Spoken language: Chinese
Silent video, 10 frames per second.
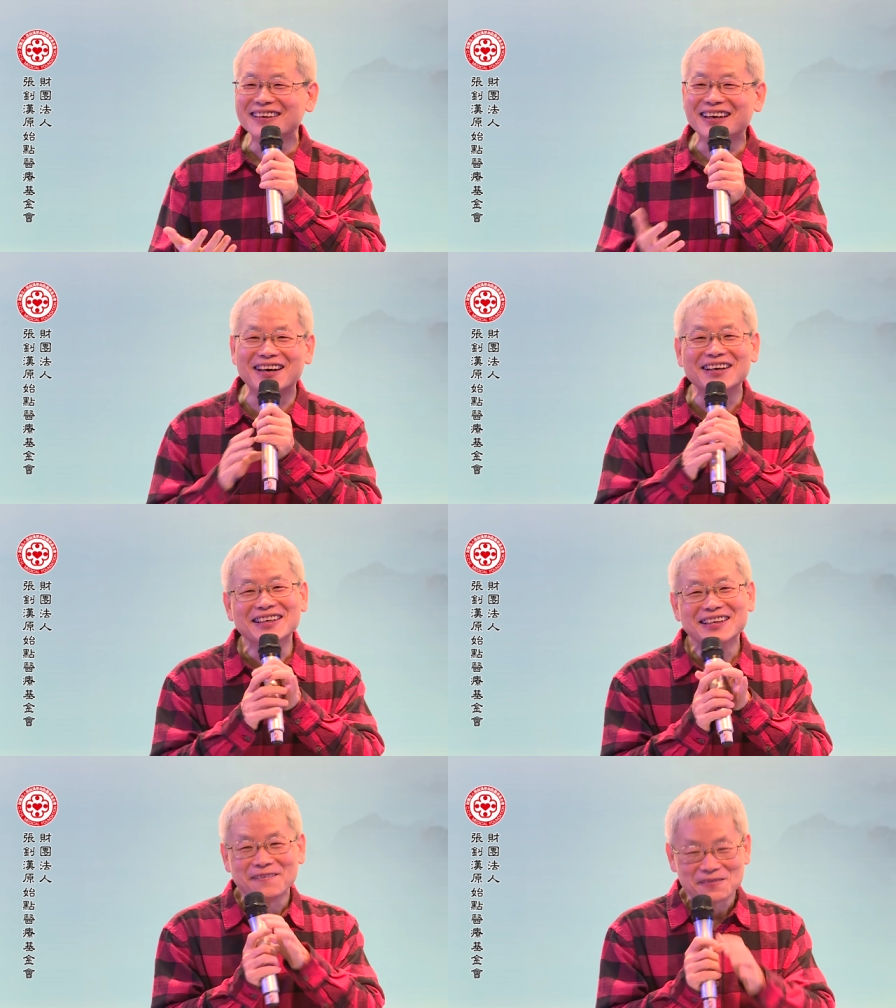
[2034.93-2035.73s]
好，
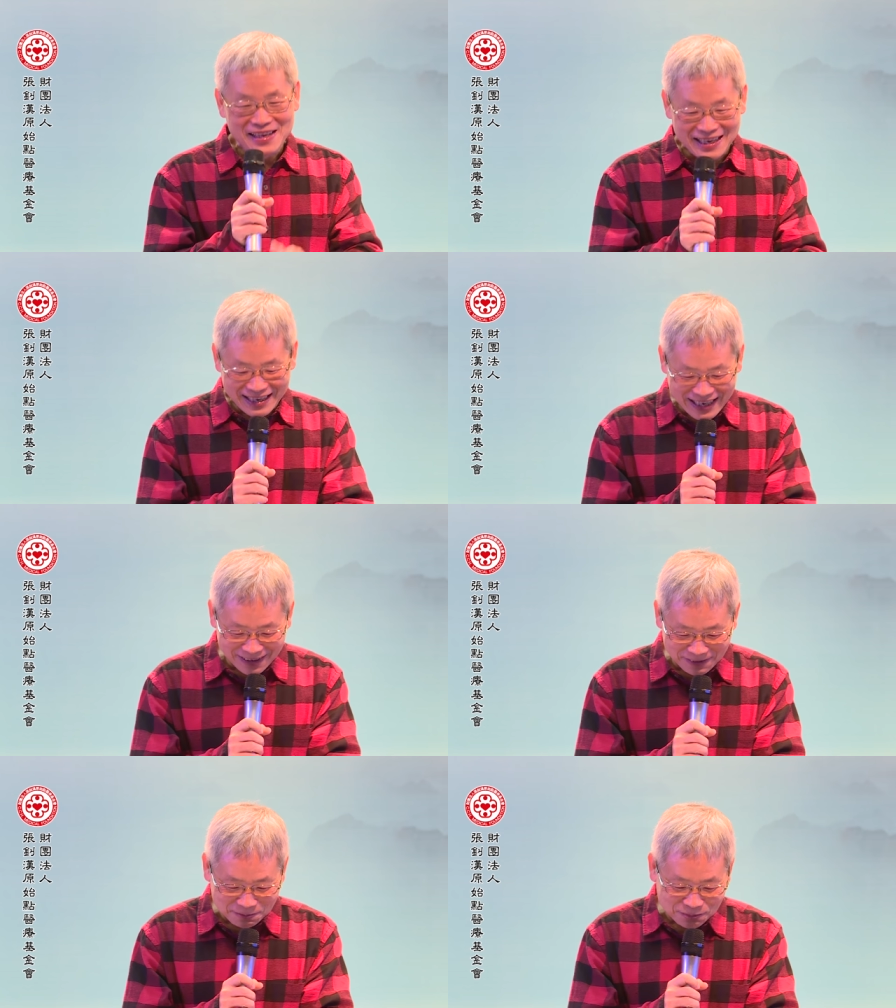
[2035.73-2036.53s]

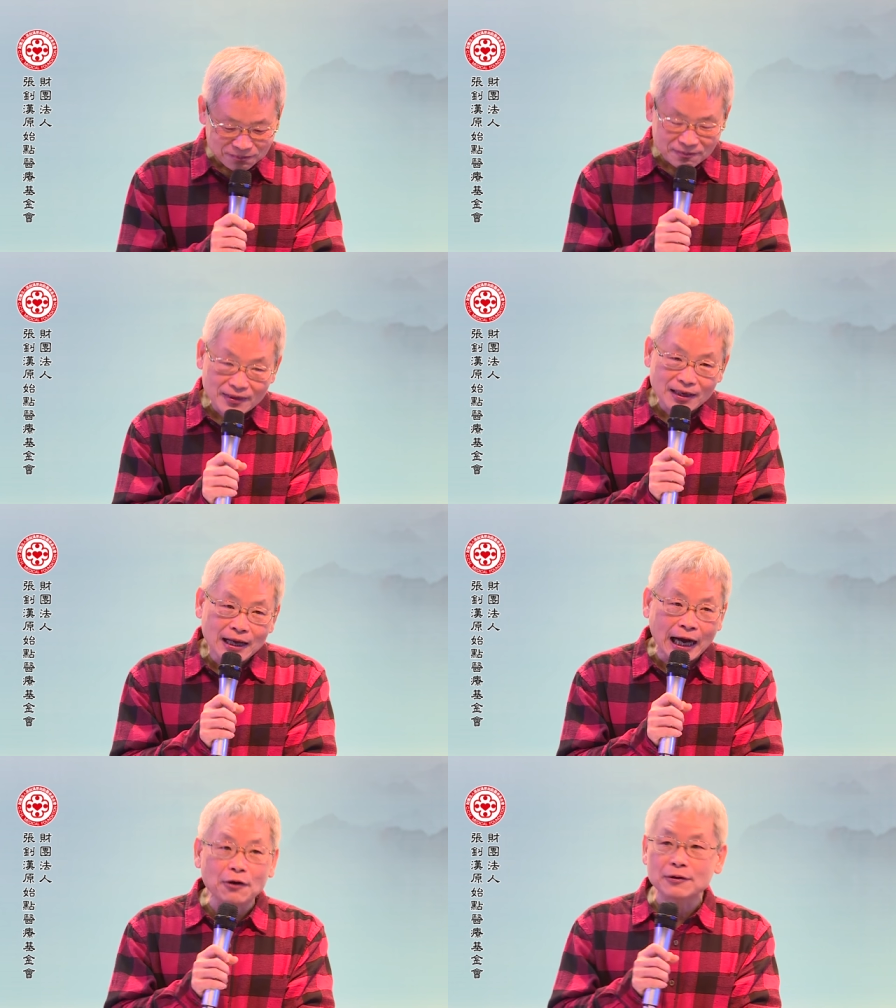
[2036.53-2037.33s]

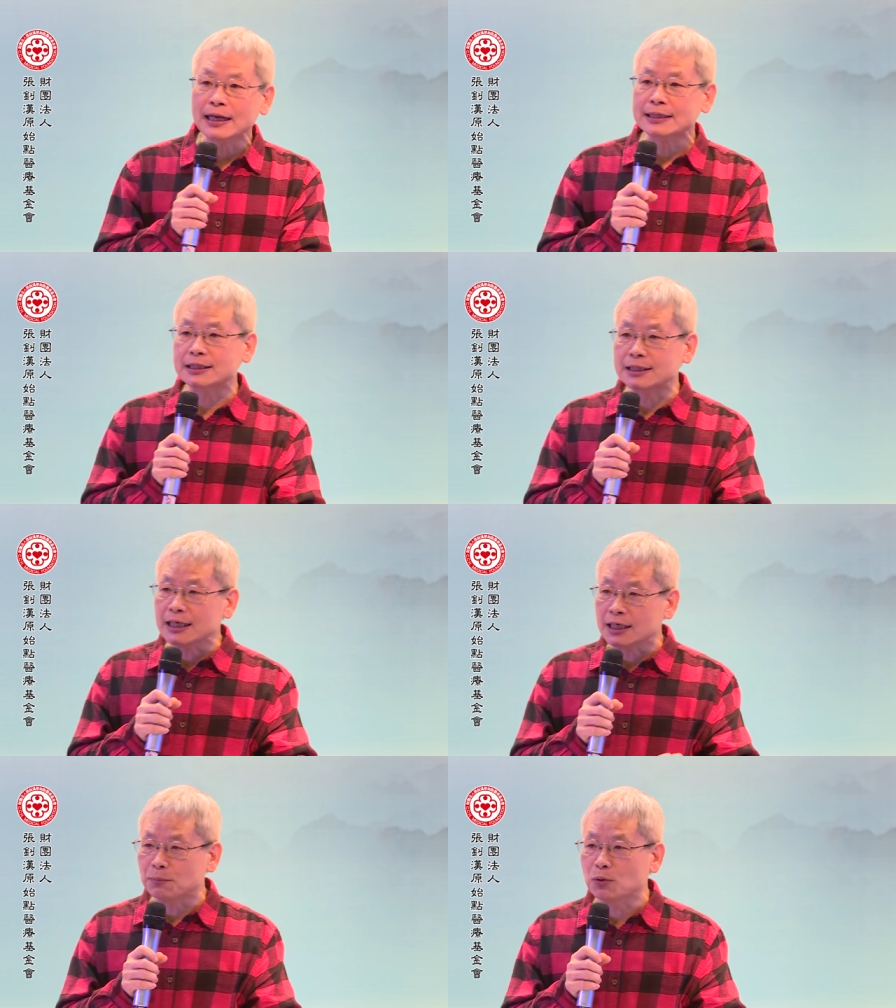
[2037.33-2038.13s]
好，那
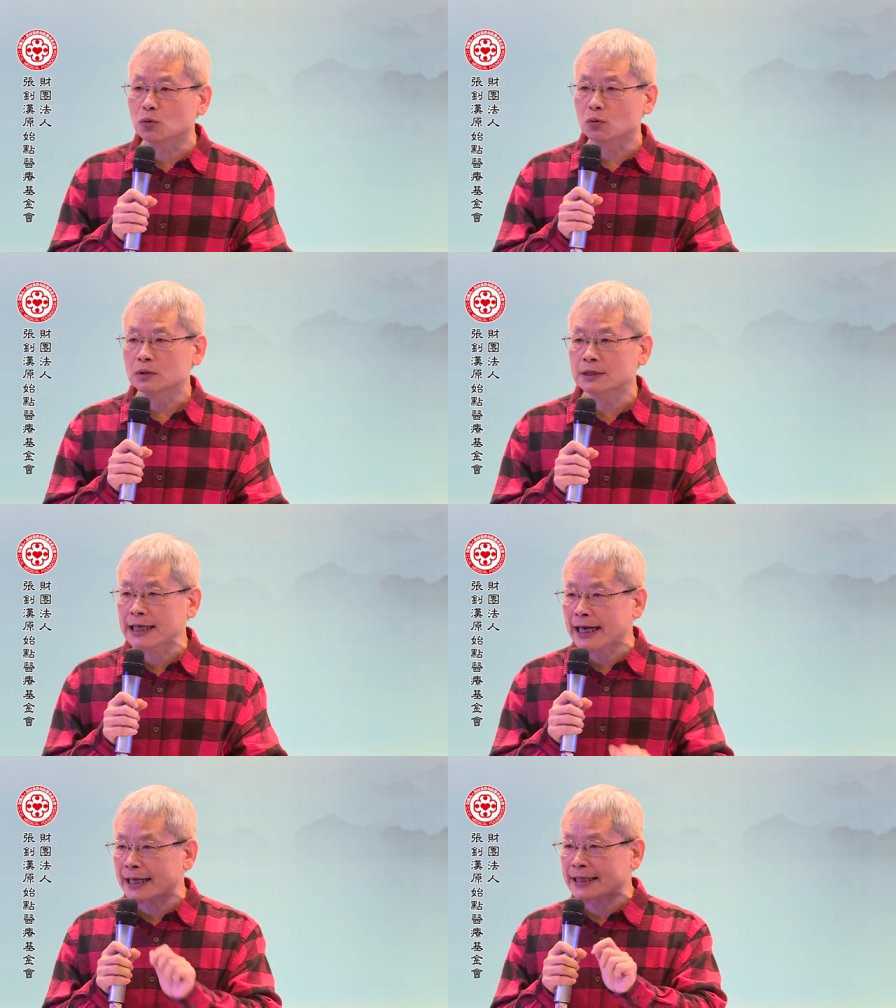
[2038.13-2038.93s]
进一步
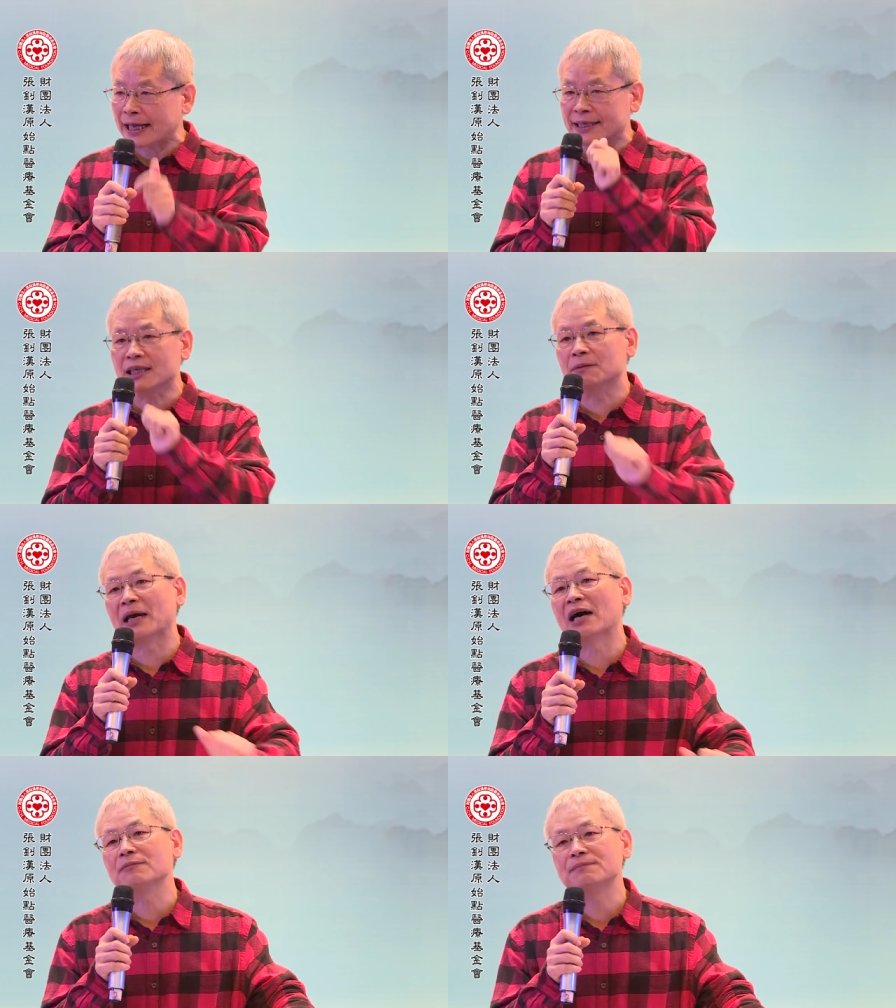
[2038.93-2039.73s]
再来谈疫
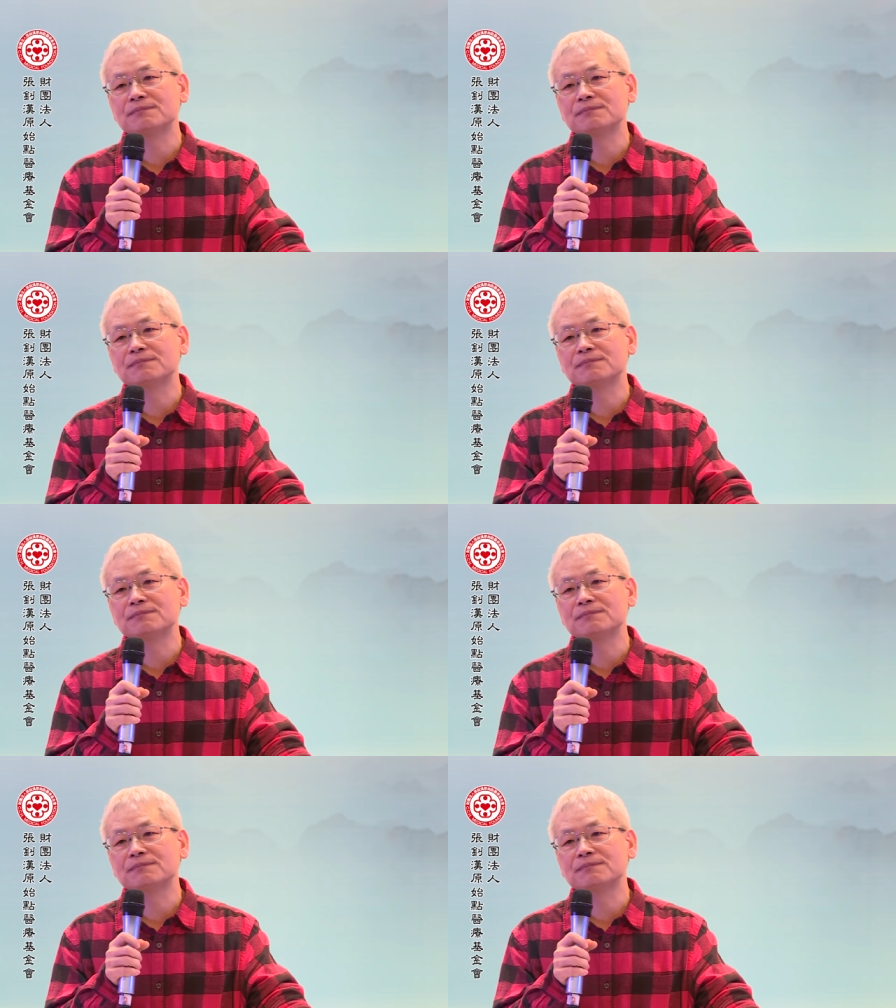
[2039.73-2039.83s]
苗。